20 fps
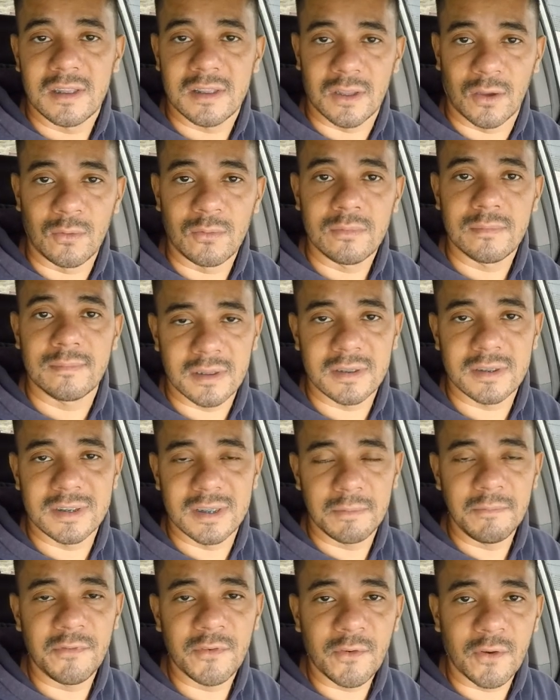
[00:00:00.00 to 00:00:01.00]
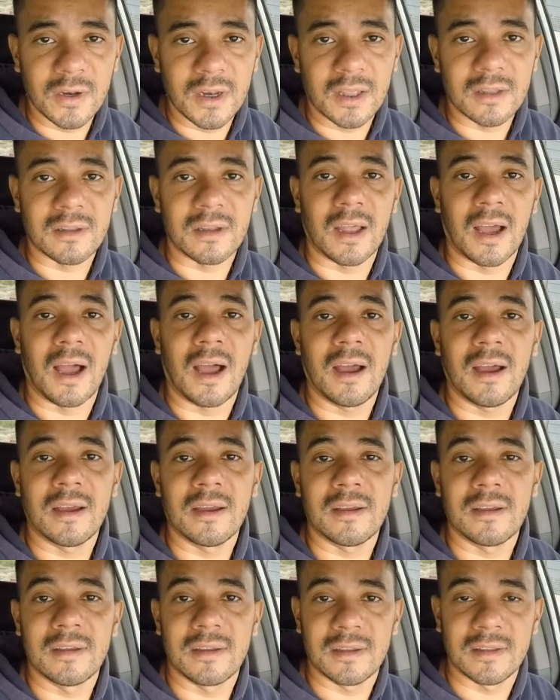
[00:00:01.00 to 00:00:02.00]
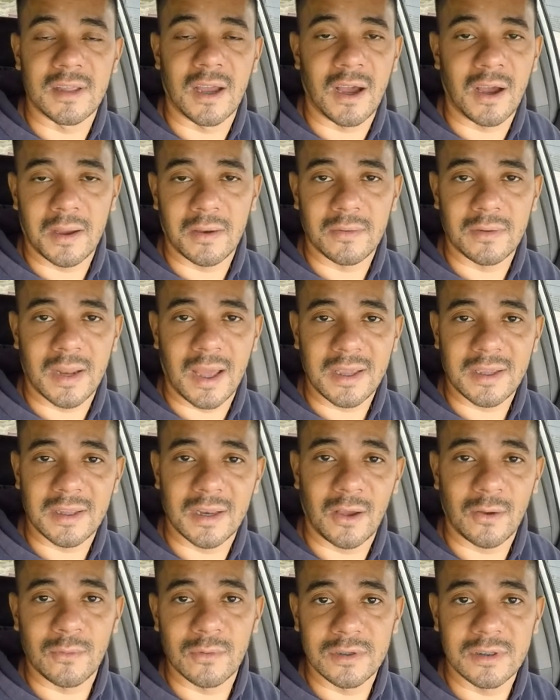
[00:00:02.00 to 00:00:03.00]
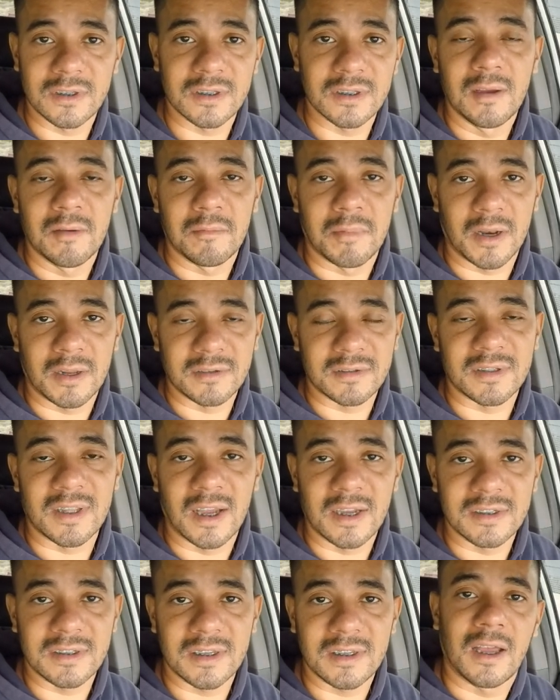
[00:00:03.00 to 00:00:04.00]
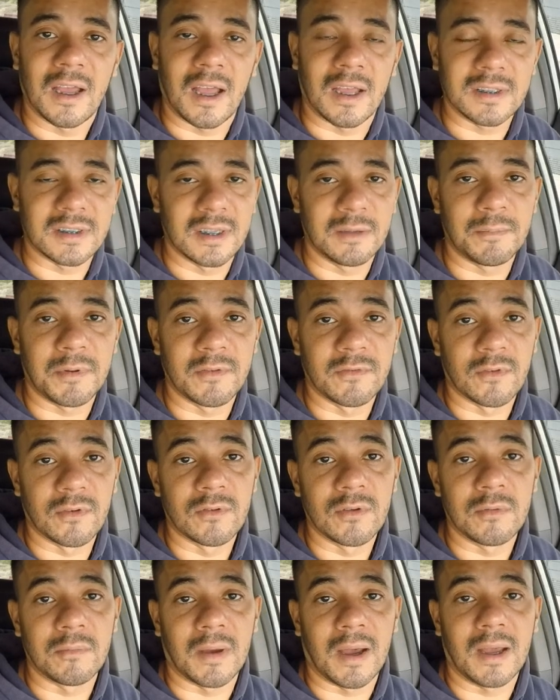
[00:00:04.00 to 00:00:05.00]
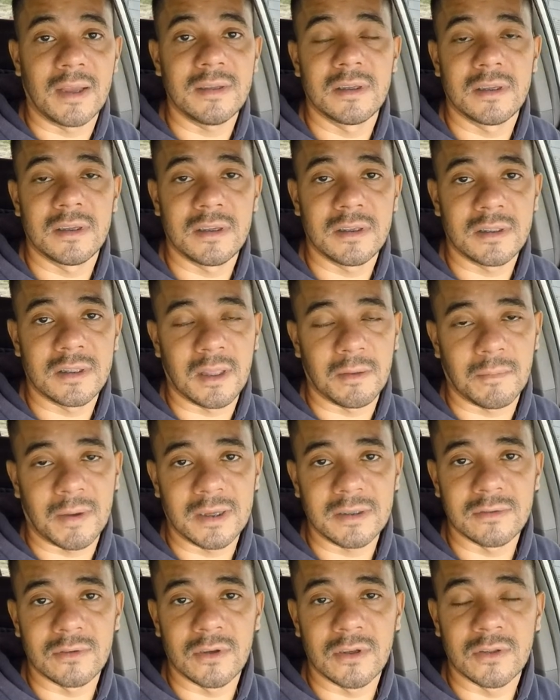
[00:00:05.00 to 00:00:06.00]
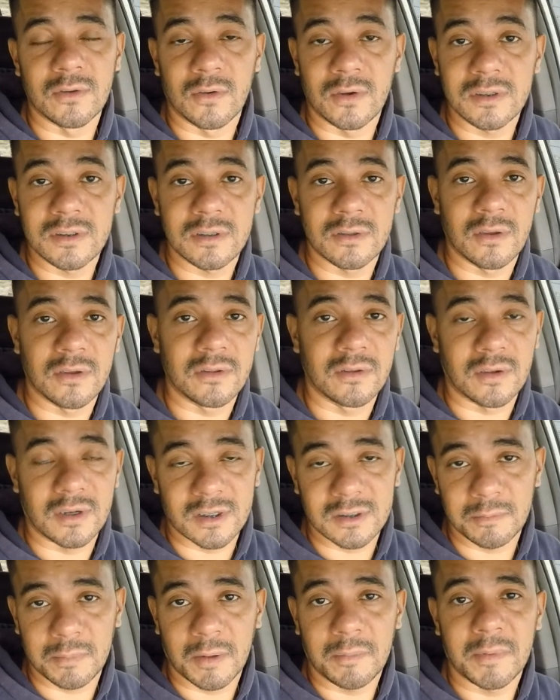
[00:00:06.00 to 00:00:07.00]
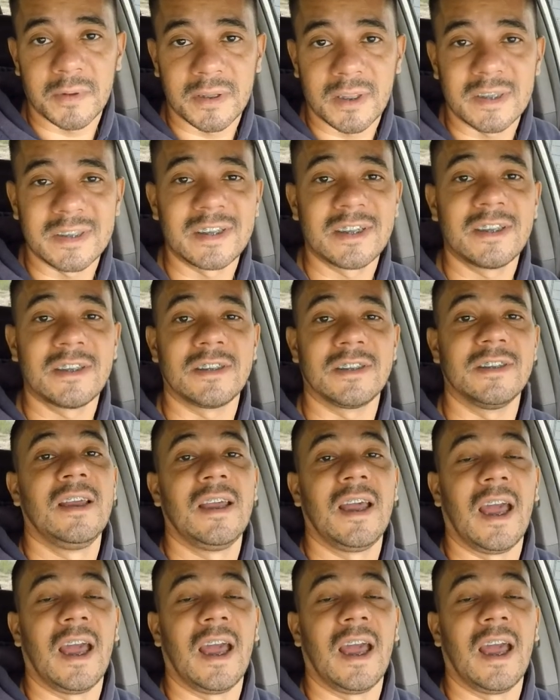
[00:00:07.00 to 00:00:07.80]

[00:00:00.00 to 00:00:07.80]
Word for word: Então sempre fica olhando lá e dá um like lá, uma curtida, para ajudar a gente a sempre evoluir mais e ter mais doidões e doidonas para aprender a dirigir.